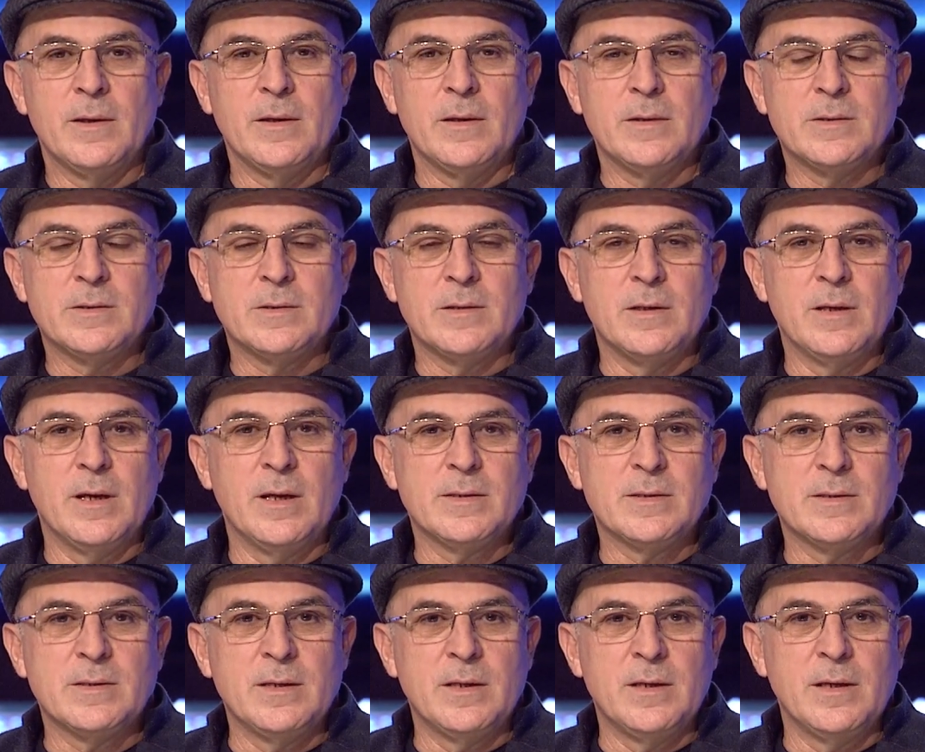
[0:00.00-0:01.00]

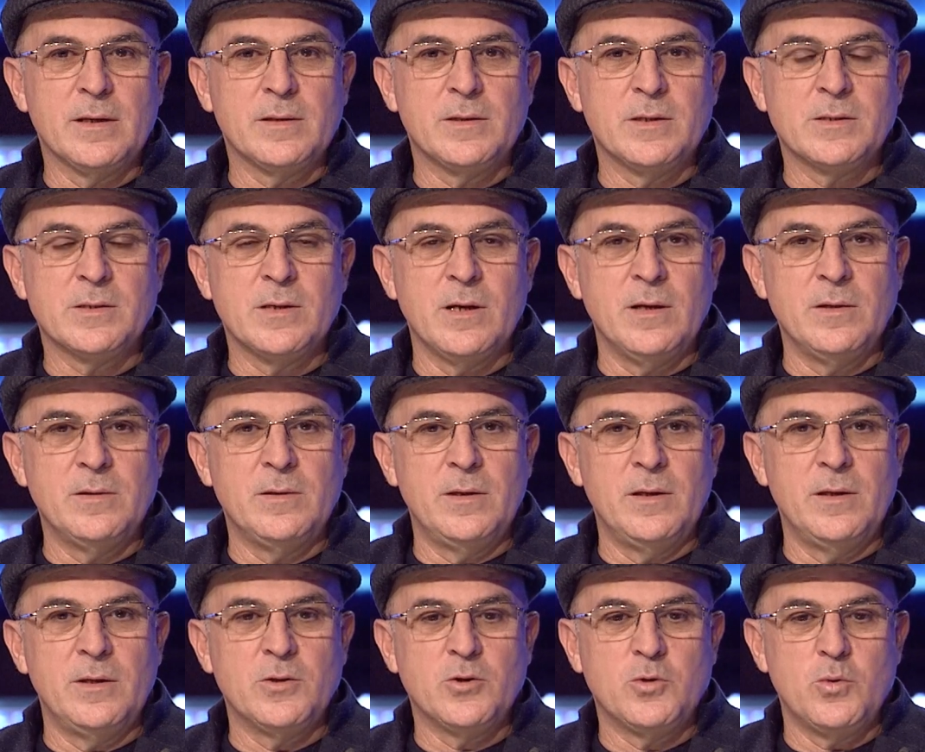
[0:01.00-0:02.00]
سياسي
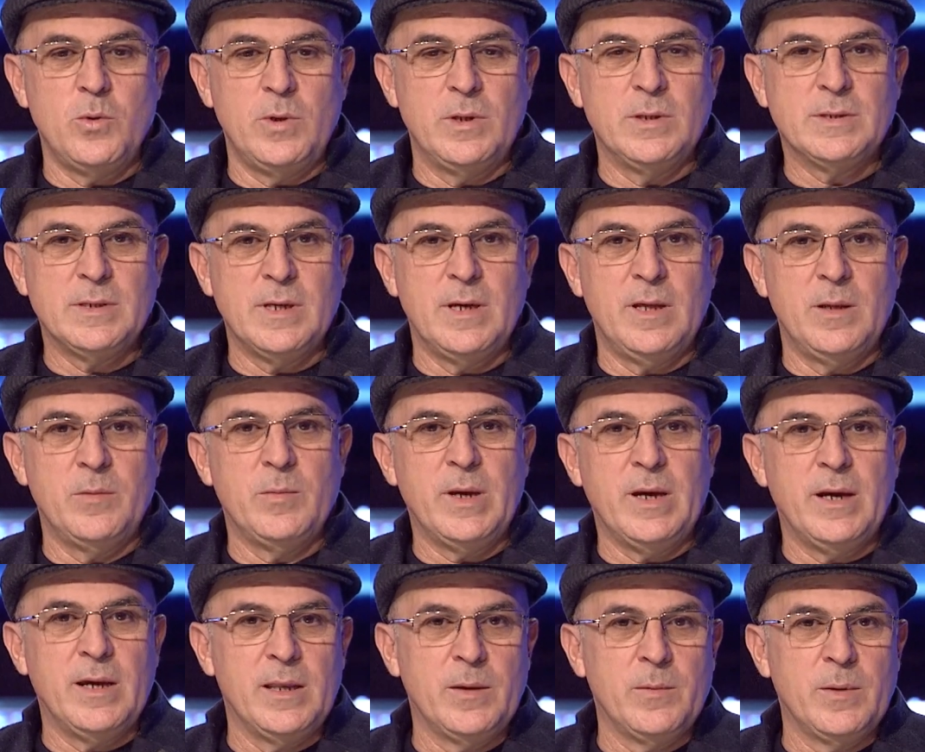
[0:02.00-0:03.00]
اقتصادي شو الإنسان
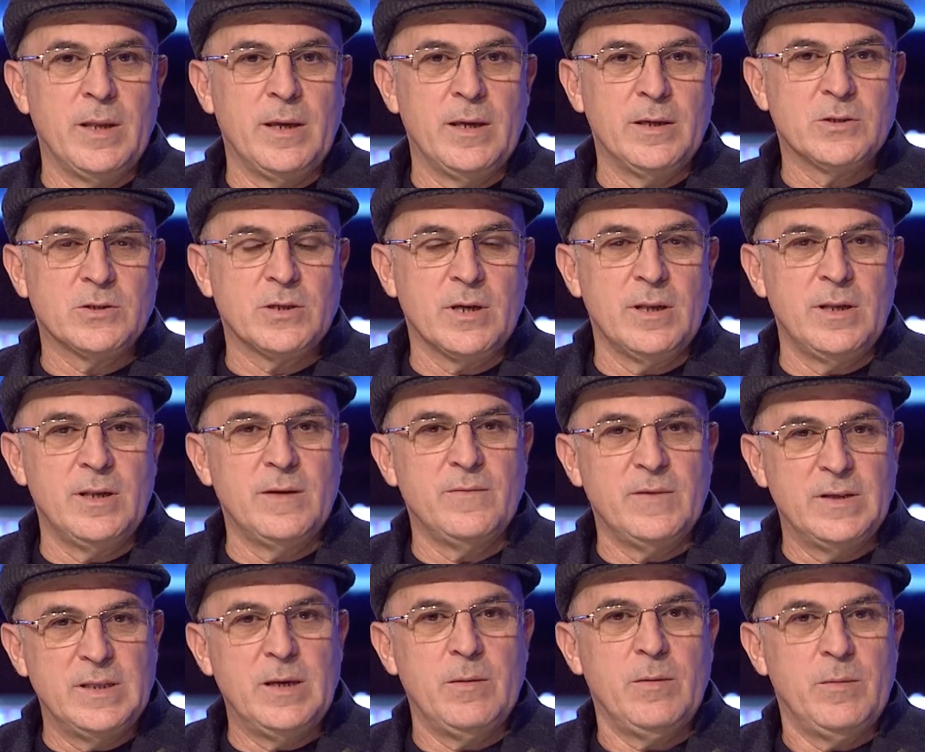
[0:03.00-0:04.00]
بيعاني من هاي الشغلة
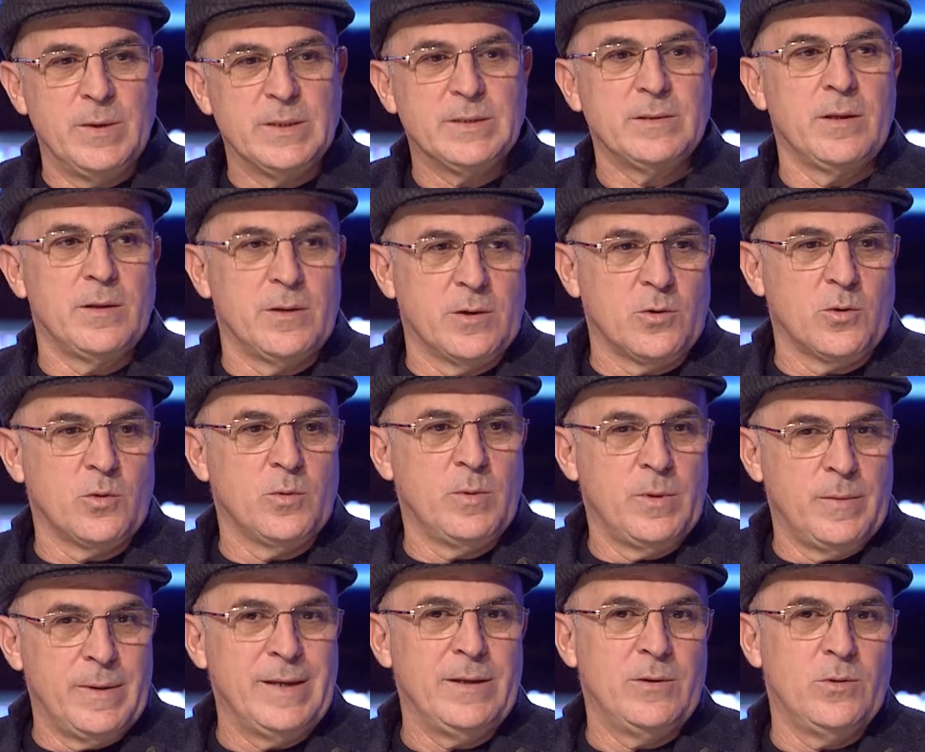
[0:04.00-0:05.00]
فدائما بستذكره
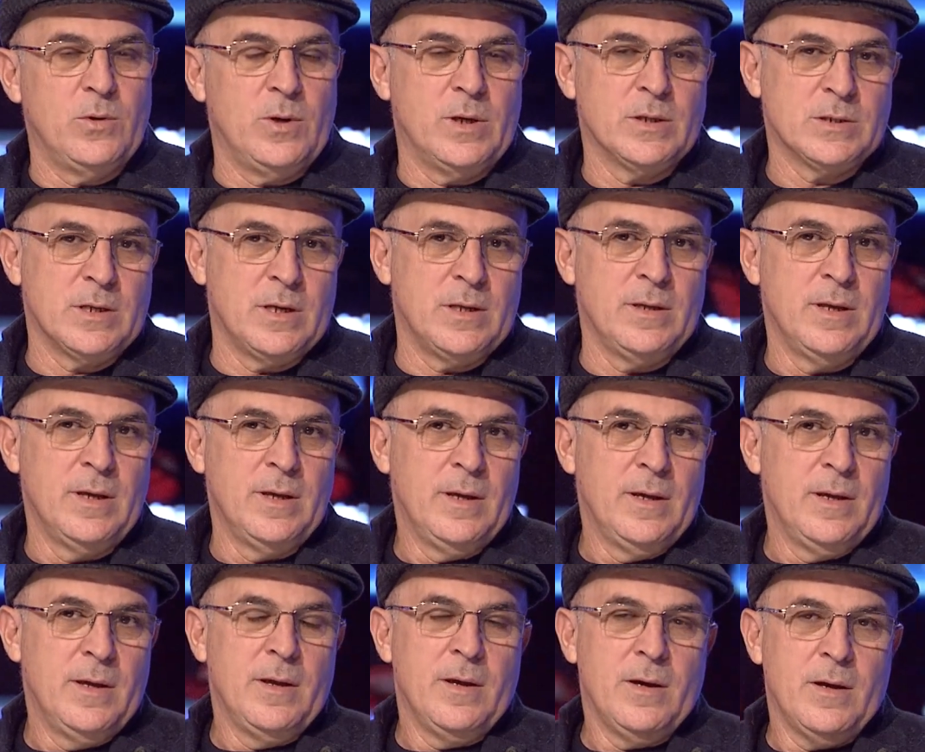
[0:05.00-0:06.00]
ببينه عشان
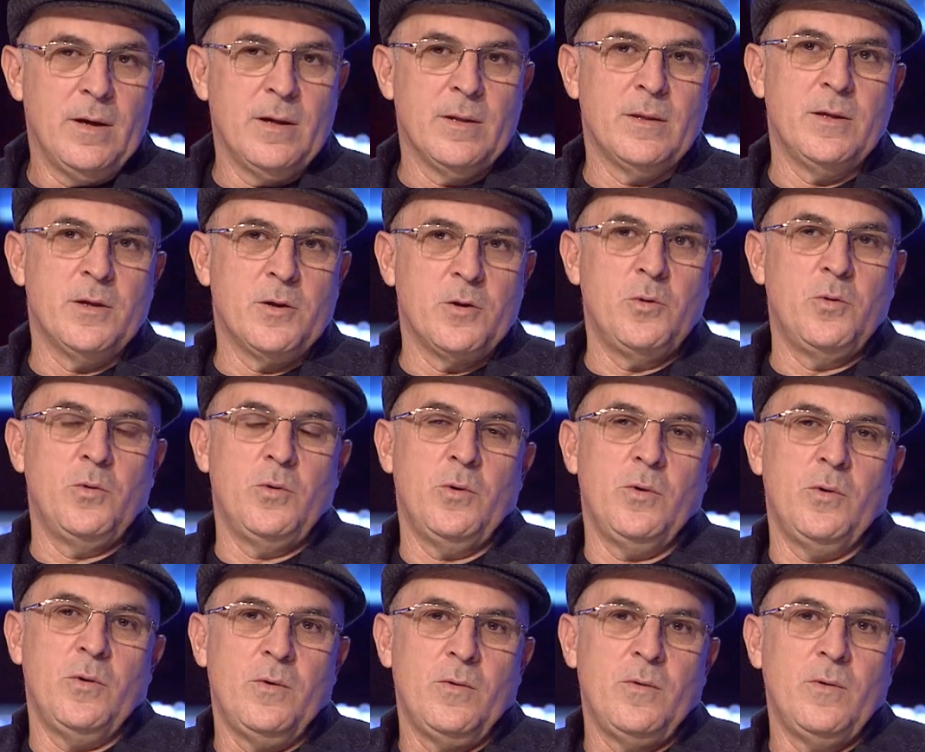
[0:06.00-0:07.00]
أظهر
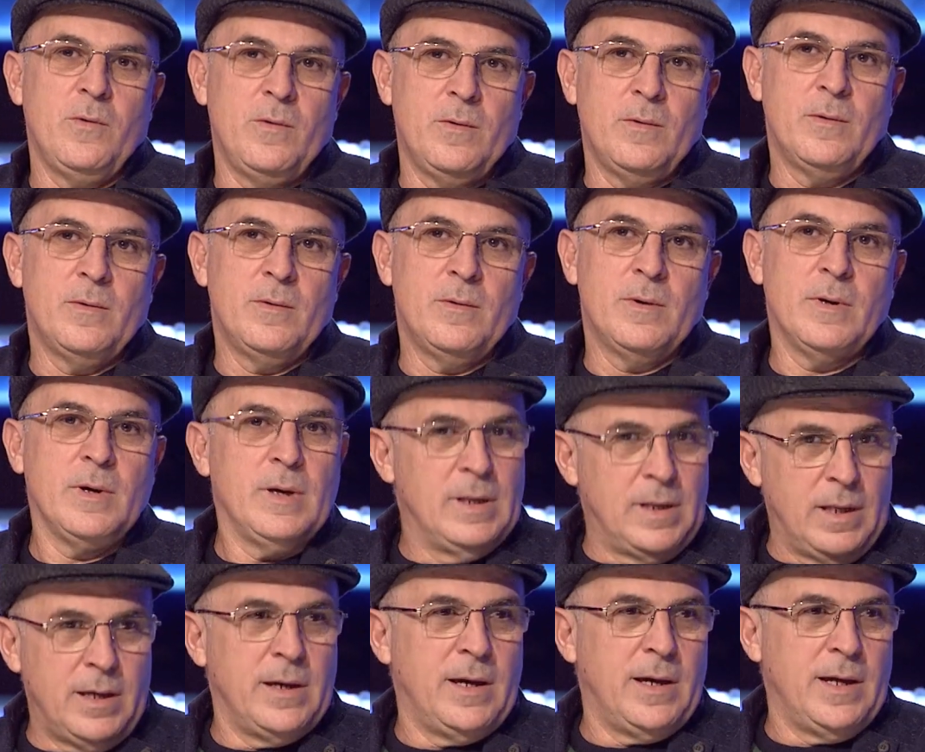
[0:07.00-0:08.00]
أنه
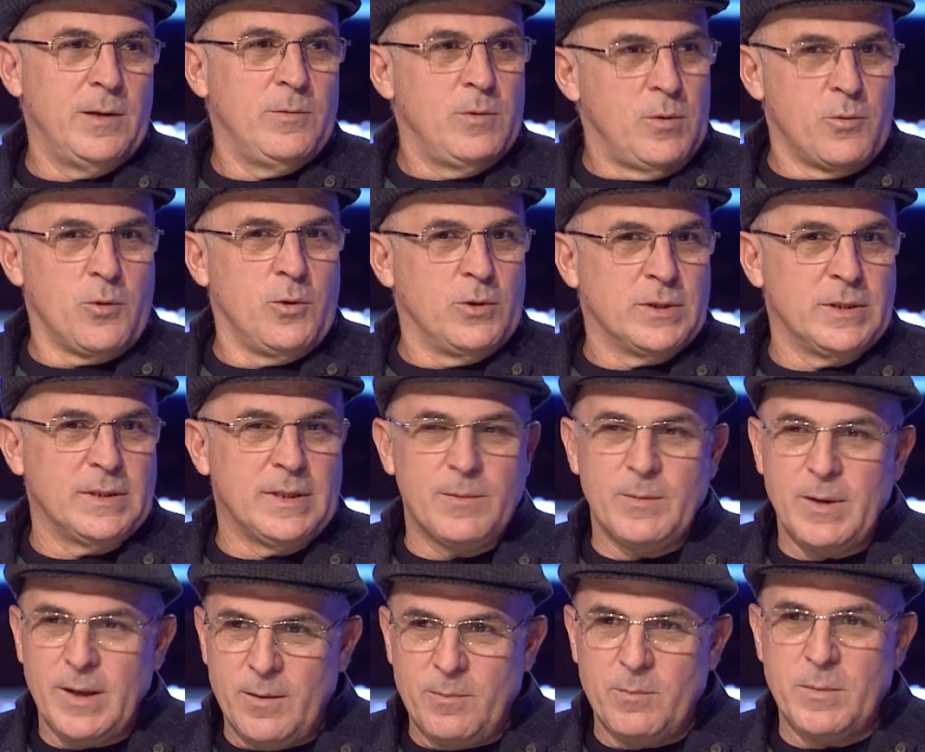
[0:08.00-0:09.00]
الحياة حلوة وكل شيء
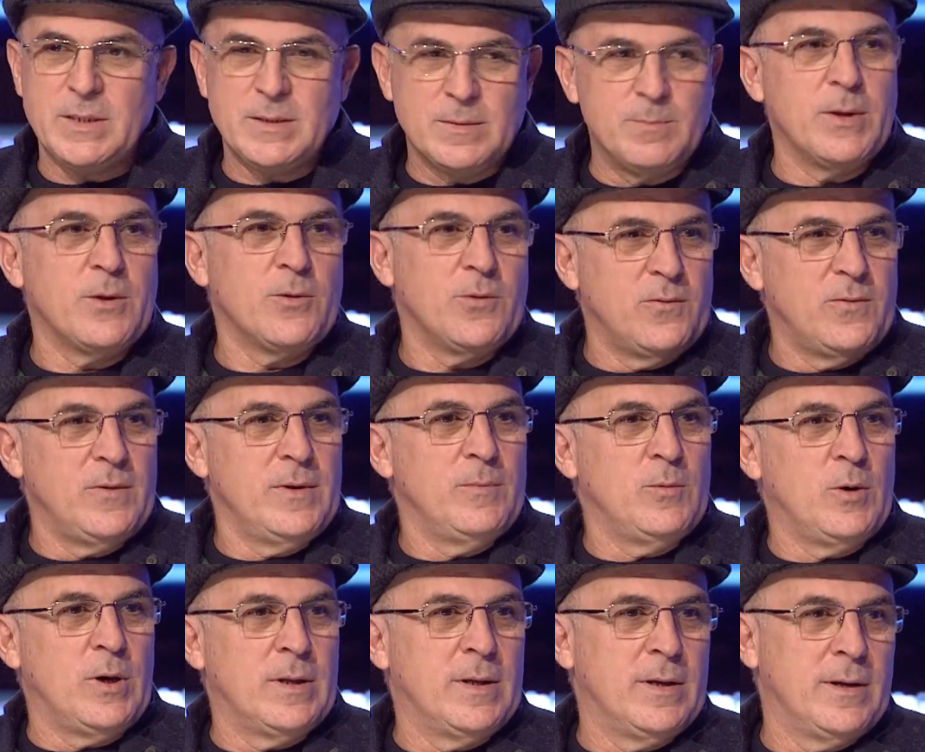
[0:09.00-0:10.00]
تمام بس برضه في
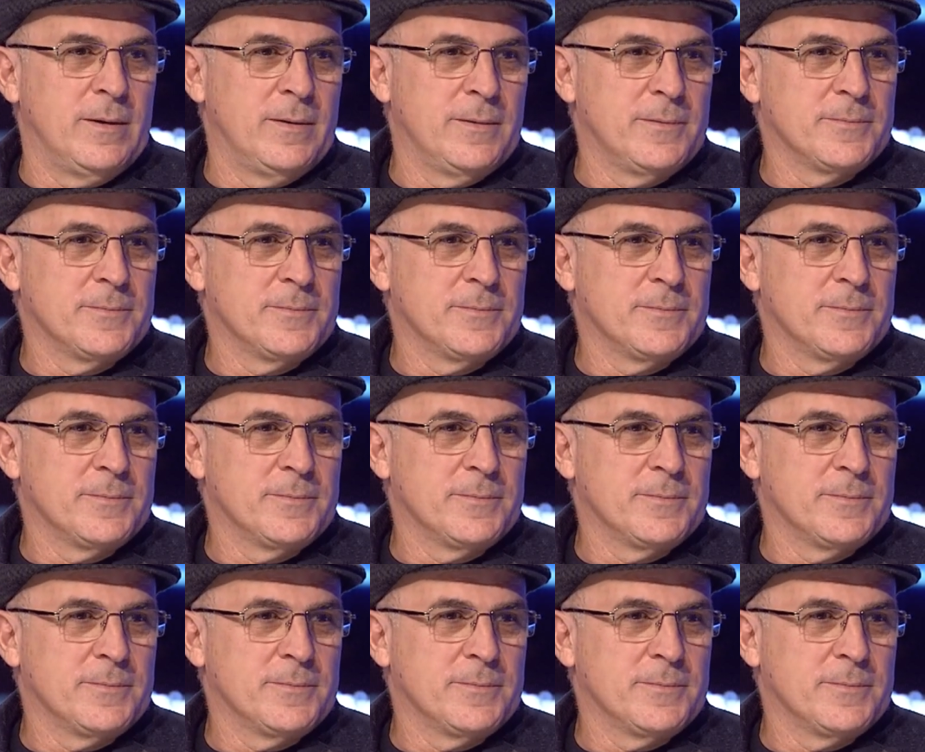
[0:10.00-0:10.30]
معاناة